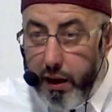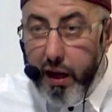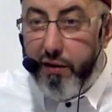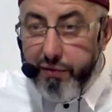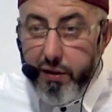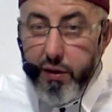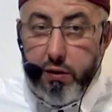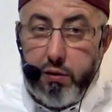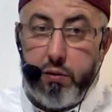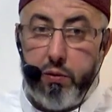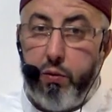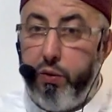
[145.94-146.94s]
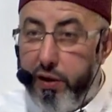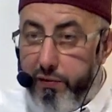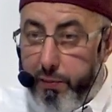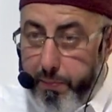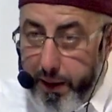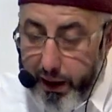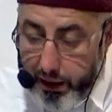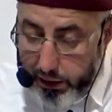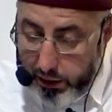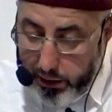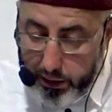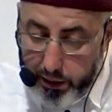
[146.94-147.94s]
avant on n'avait pas
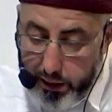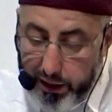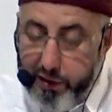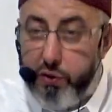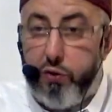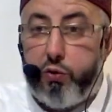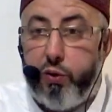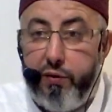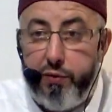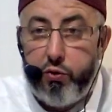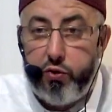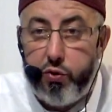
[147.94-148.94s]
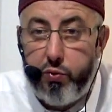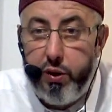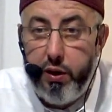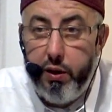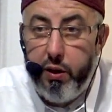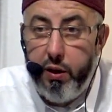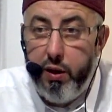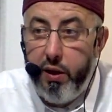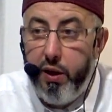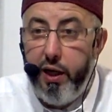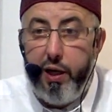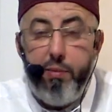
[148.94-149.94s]
la science qu'on avait aujourd'hui
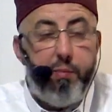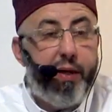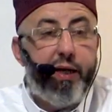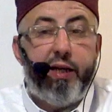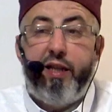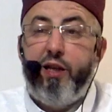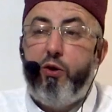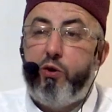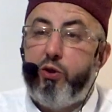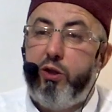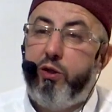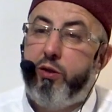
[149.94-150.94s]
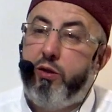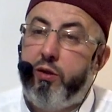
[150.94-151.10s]
l'imam Malik il dit deux ans